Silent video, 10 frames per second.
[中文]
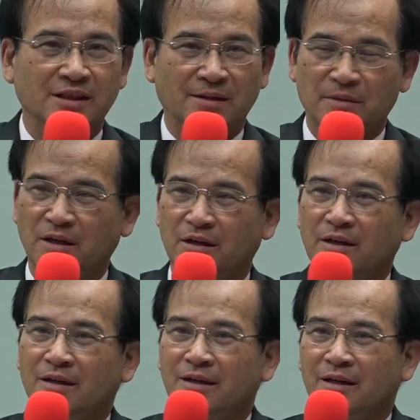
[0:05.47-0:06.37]
那
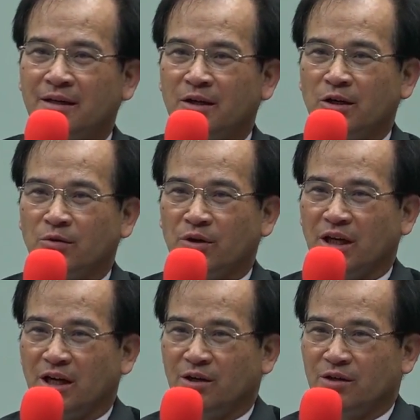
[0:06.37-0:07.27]
么我
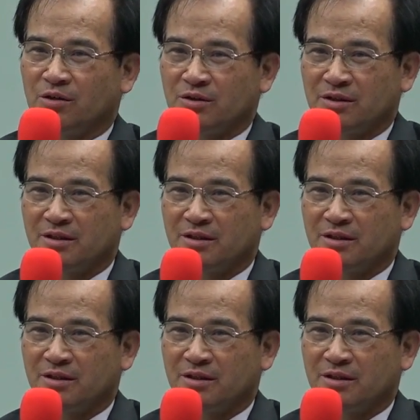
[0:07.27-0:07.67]
要